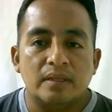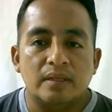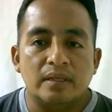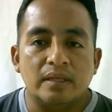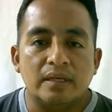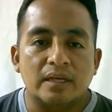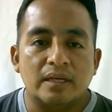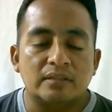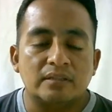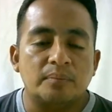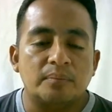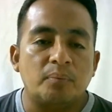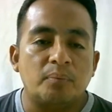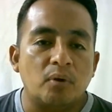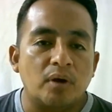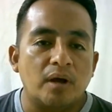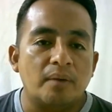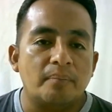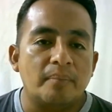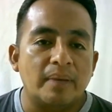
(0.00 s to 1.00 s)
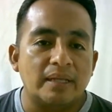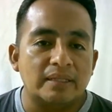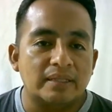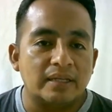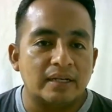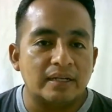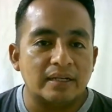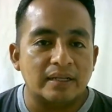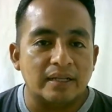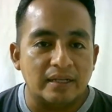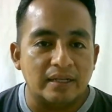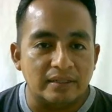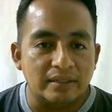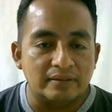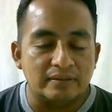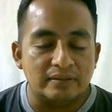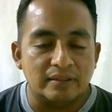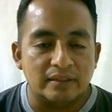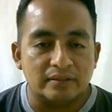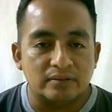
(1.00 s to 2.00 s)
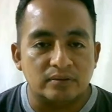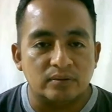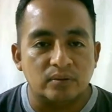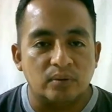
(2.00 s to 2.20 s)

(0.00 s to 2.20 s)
y que se pongan metas realistas.